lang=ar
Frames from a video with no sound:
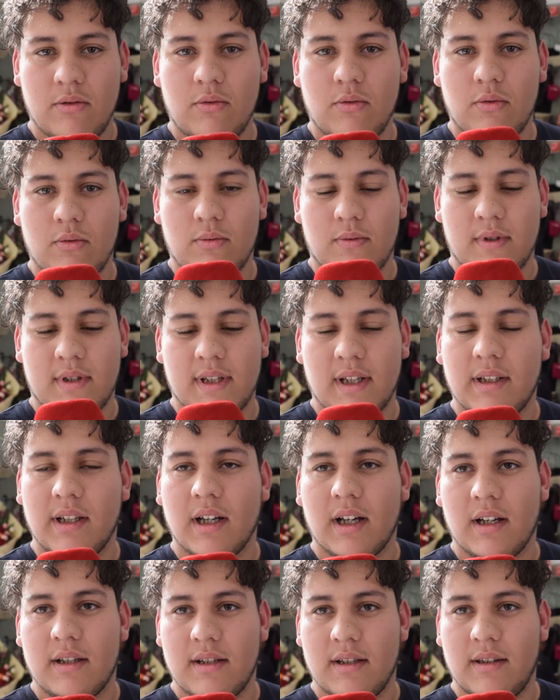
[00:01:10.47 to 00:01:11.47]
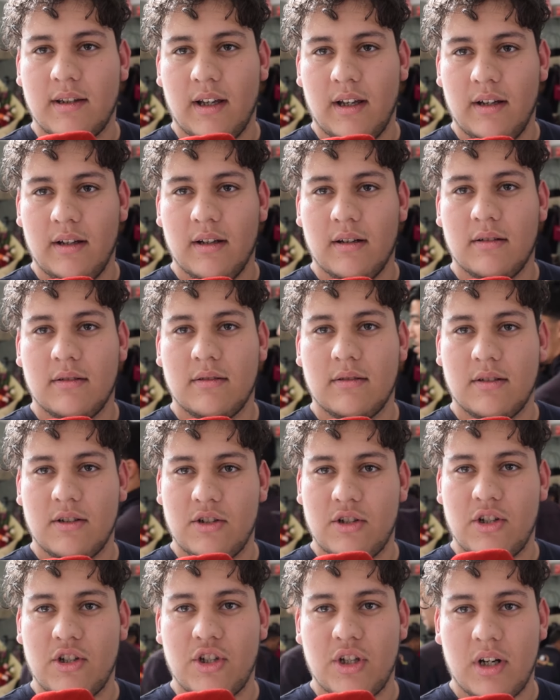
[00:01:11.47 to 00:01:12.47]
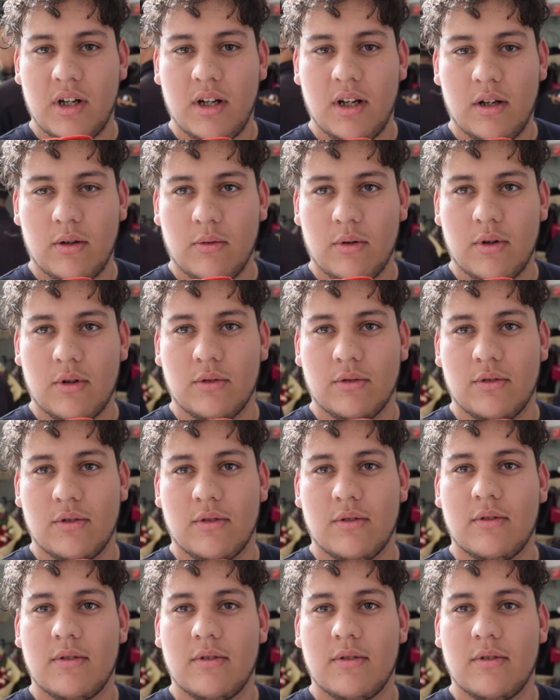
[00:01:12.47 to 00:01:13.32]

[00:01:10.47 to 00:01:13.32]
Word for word: وصديقتي التانية نشري لها الورود